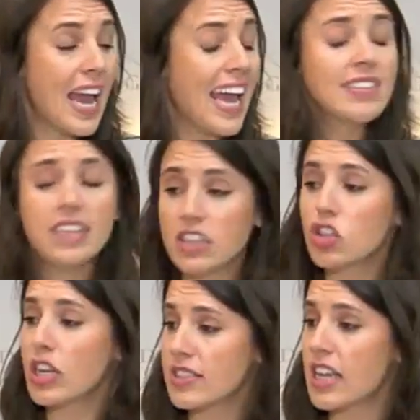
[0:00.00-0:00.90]

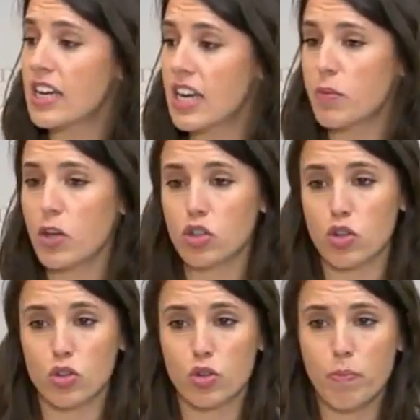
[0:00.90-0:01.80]
Entiendo que estén
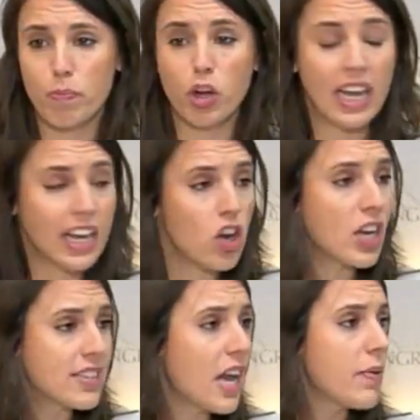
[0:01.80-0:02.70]
nerviosos porque creo
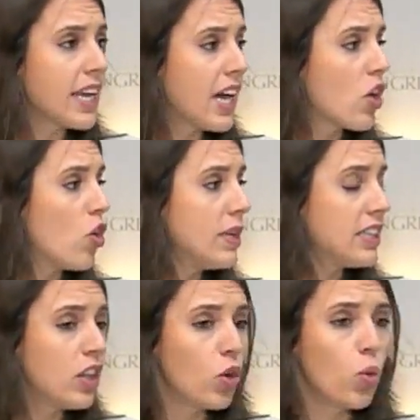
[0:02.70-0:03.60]
que saben que han
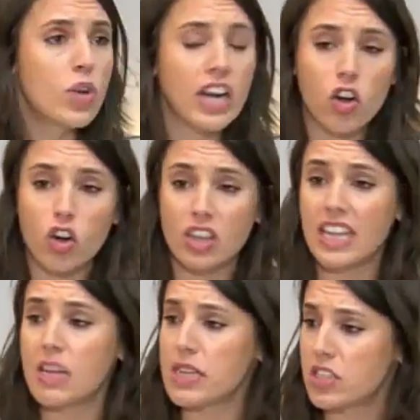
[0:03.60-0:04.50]
cometido un error de
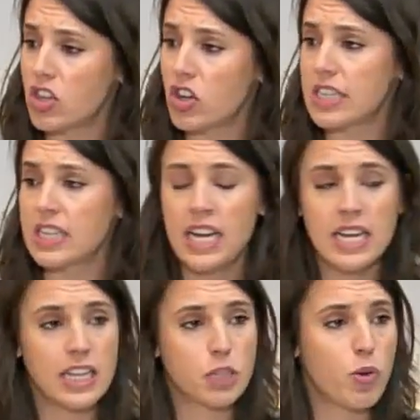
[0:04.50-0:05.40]
dimensiones
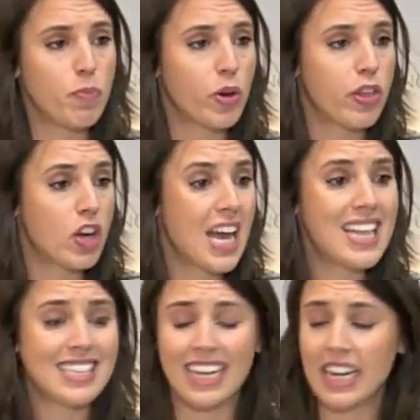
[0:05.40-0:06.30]

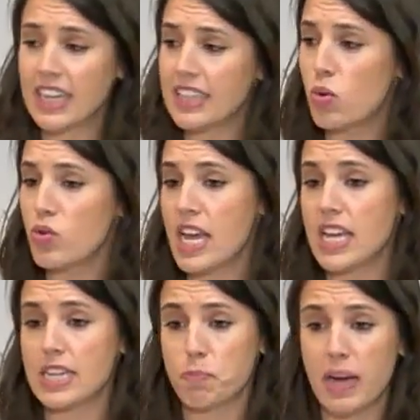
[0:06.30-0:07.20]
desproporcionadas en Cataluña y
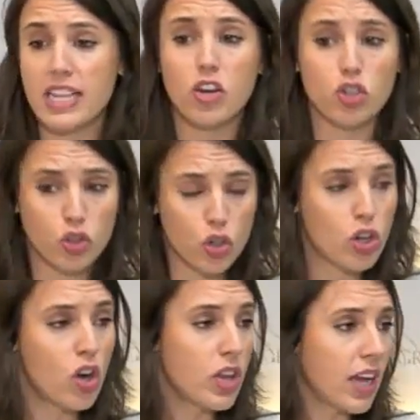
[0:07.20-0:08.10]
en España. Nosotros
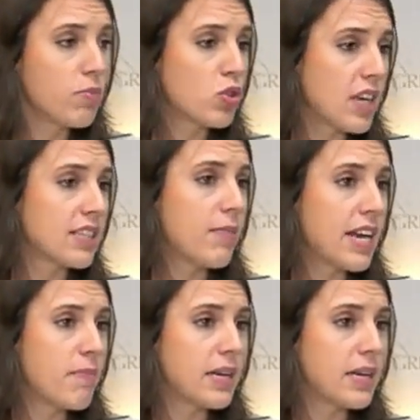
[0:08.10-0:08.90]
se lo dijimos la semana